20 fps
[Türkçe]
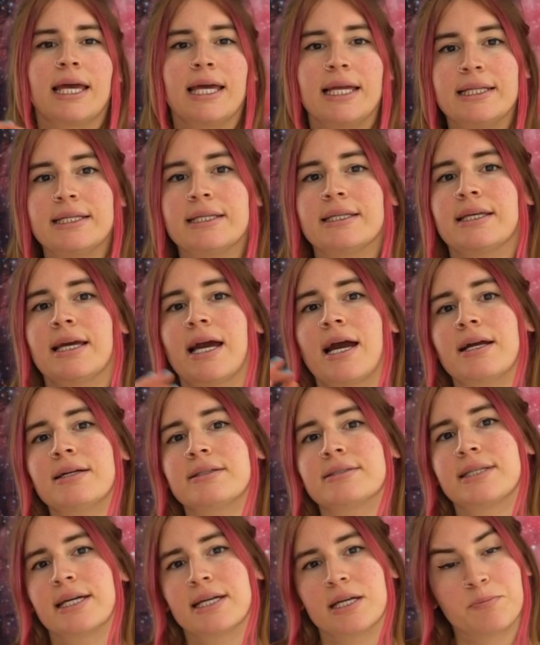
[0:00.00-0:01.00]

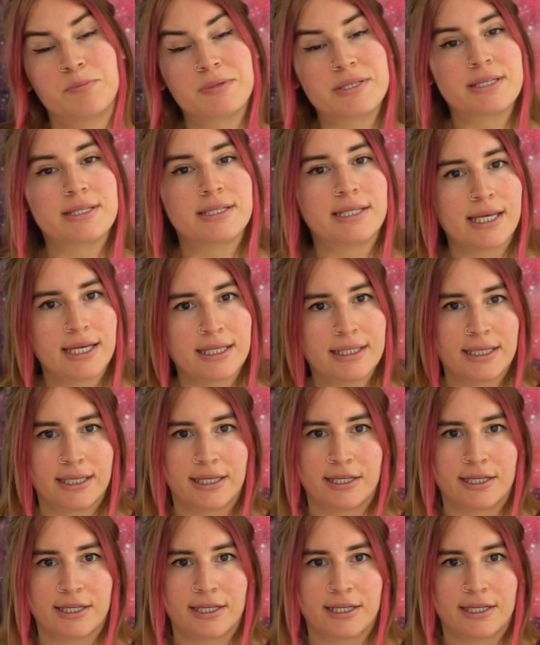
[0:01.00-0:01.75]
Hellinger terapisi diye de